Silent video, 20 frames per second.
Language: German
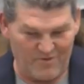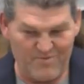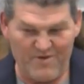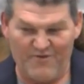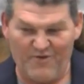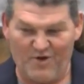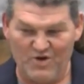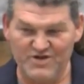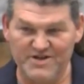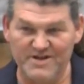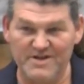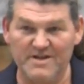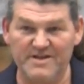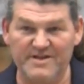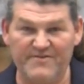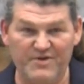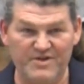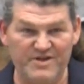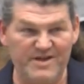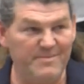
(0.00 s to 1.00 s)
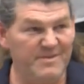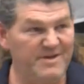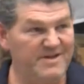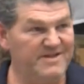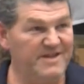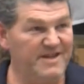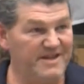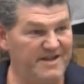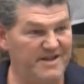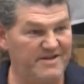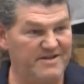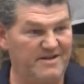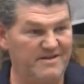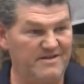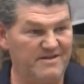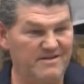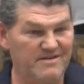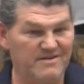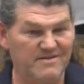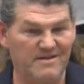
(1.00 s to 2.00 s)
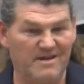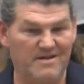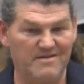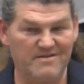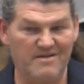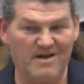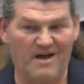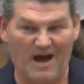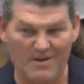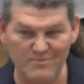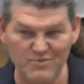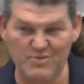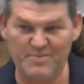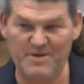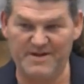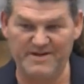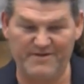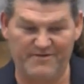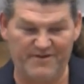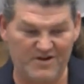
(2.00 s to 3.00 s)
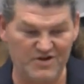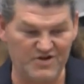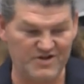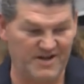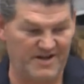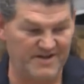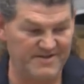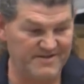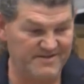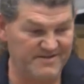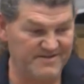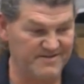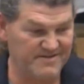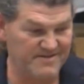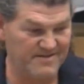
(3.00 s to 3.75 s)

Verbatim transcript: darf mich vorstellen, die für die mich nicht kennen, Hartmut Peter Fallstein.